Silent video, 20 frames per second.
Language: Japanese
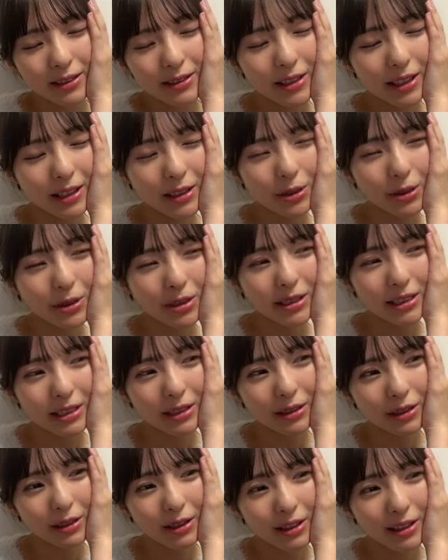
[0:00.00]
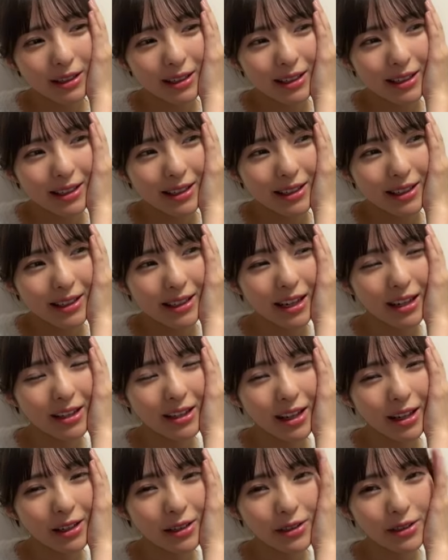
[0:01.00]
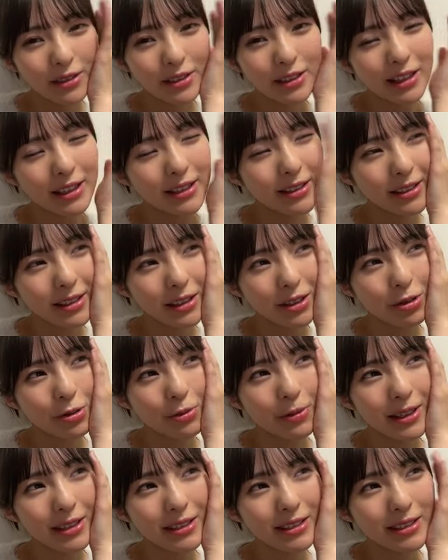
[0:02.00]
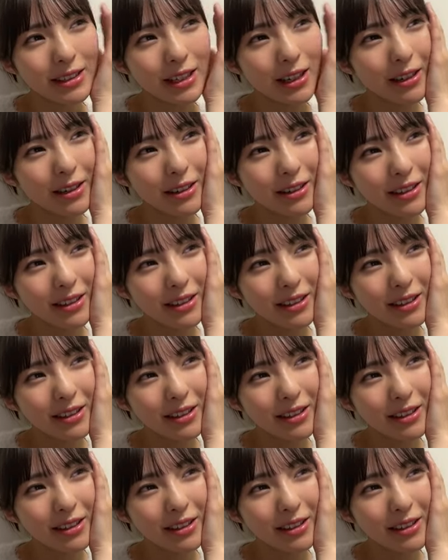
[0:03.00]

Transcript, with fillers: うわどうしようやりたい曲がありすぎて困っちゃう